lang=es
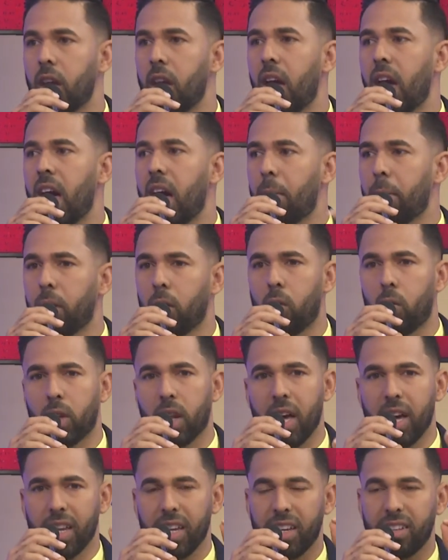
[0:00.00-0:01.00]
a
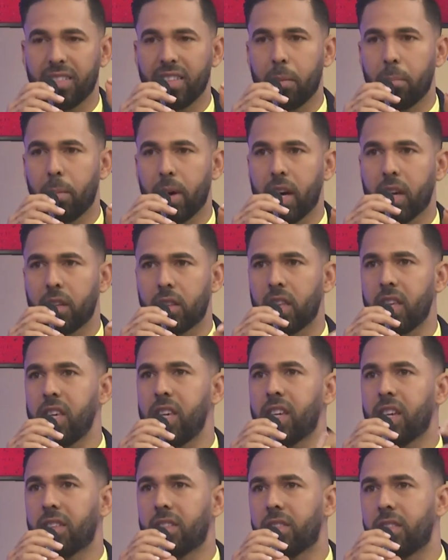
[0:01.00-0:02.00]
mejorar esa parte y
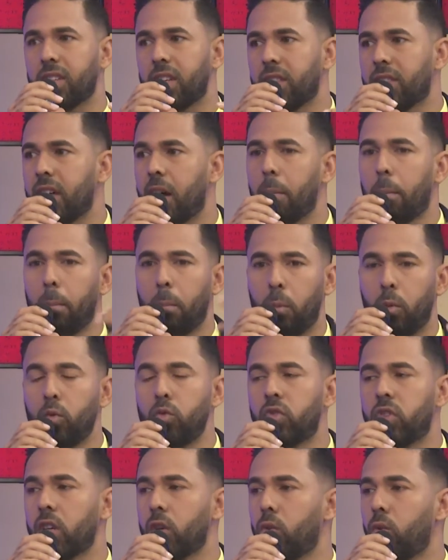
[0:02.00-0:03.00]
que se sienta muy
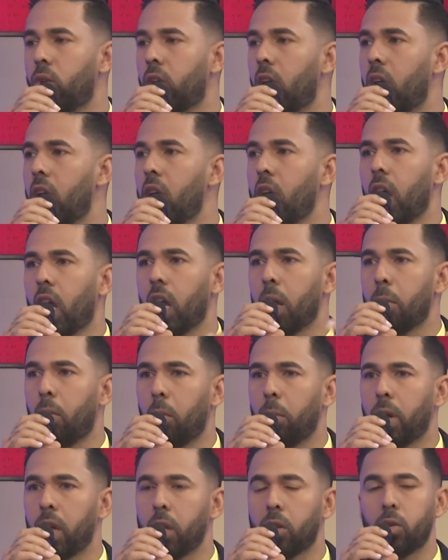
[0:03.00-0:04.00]
segura en el
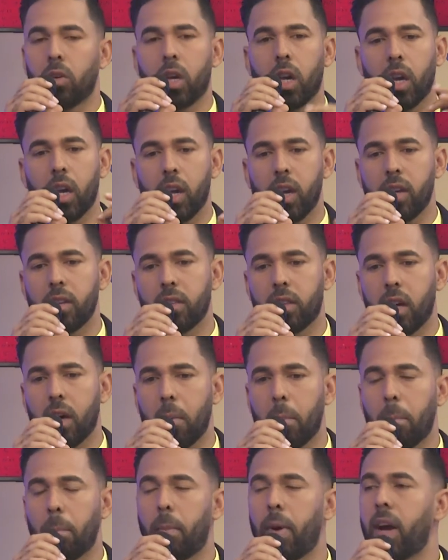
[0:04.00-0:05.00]
momento que ésta
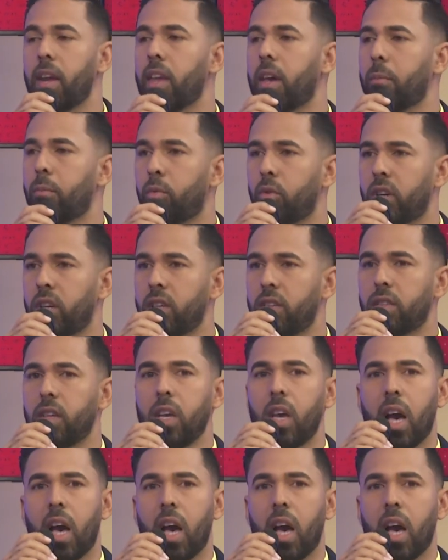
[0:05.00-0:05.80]
vaya pues